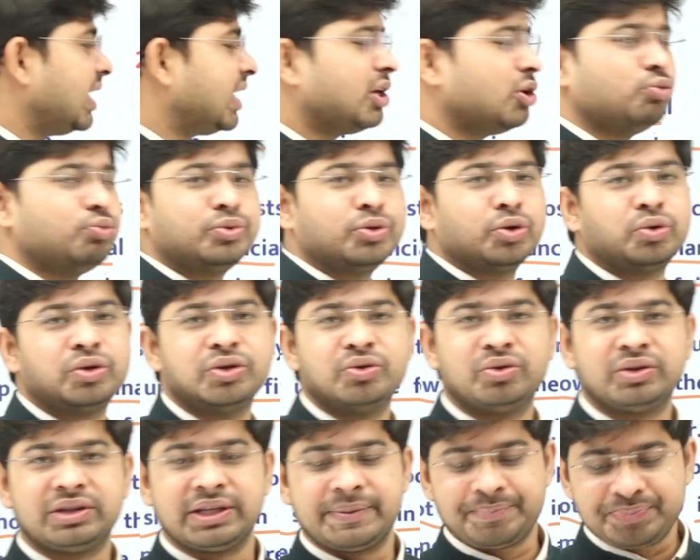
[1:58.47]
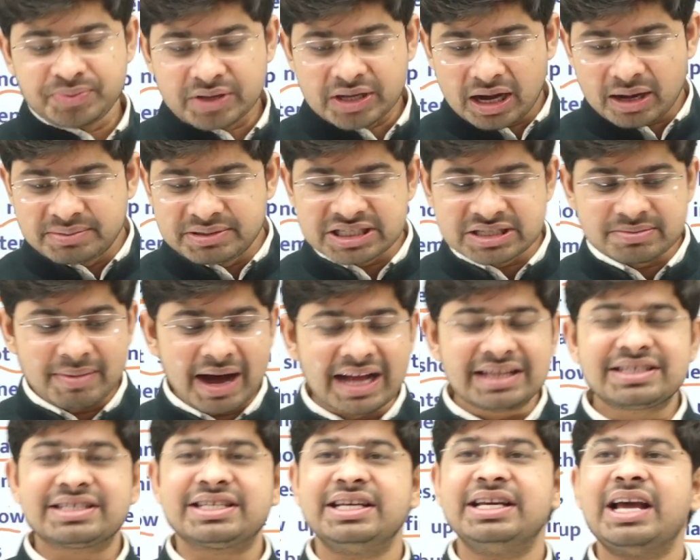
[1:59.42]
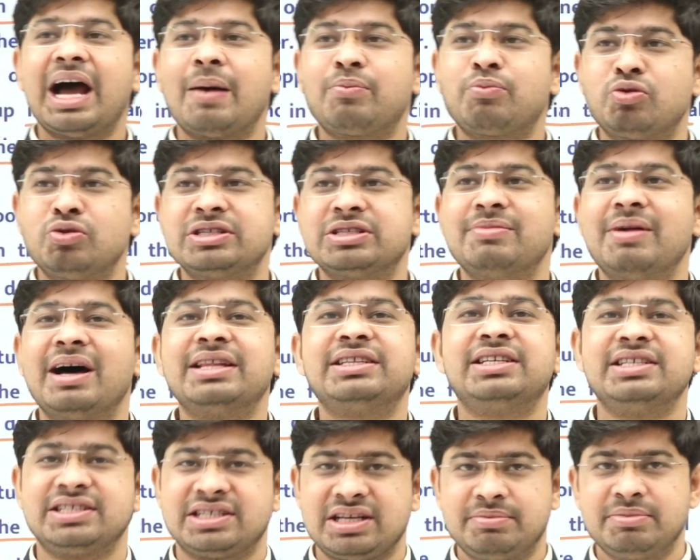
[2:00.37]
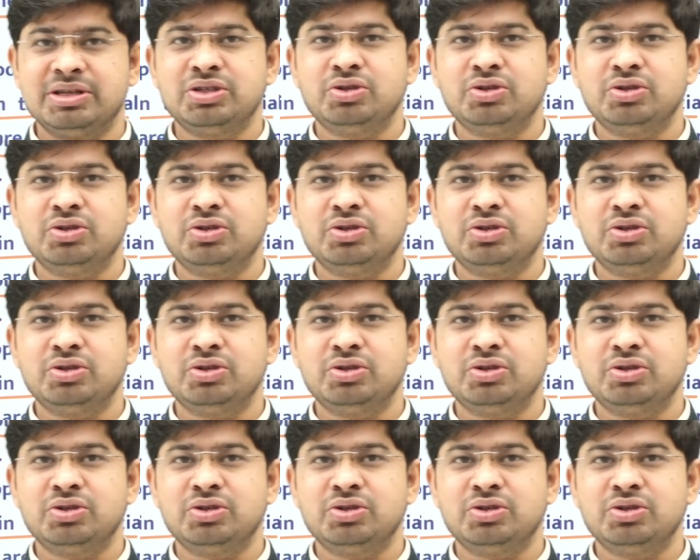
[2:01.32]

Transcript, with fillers: की उपयोगी होती है अब इस बात से आपको इस बात की समझ